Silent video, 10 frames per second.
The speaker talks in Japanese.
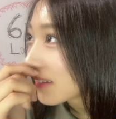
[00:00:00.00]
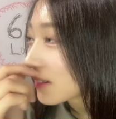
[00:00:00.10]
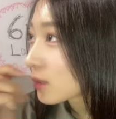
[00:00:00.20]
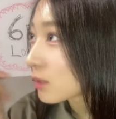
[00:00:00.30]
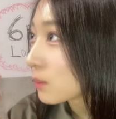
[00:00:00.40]
あ
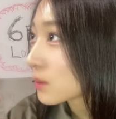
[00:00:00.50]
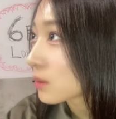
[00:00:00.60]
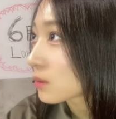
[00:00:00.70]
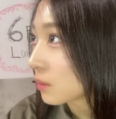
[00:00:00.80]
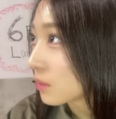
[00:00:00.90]
レッサーパンダ
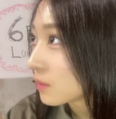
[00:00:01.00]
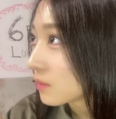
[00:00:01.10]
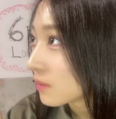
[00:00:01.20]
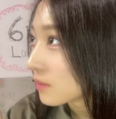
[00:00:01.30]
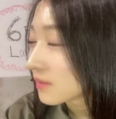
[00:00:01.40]
ですか
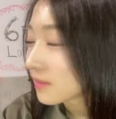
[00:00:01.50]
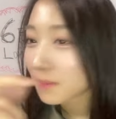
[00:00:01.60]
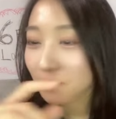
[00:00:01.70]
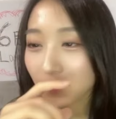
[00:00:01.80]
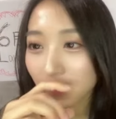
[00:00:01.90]

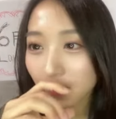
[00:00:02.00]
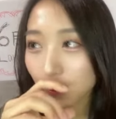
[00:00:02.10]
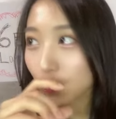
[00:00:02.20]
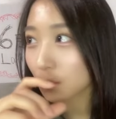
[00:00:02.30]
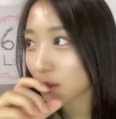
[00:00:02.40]

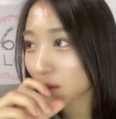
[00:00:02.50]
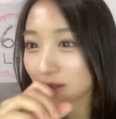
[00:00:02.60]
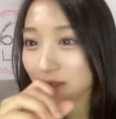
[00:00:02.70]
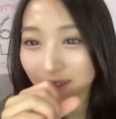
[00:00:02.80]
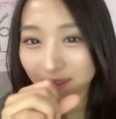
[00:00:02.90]
どこの動
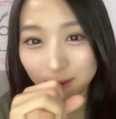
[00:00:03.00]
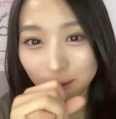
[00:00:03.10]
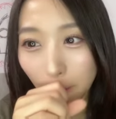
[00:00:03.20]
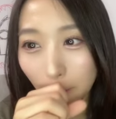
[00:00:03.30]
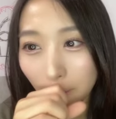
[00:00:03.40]
物園だっけそ
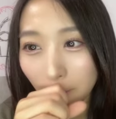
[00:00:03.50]
れ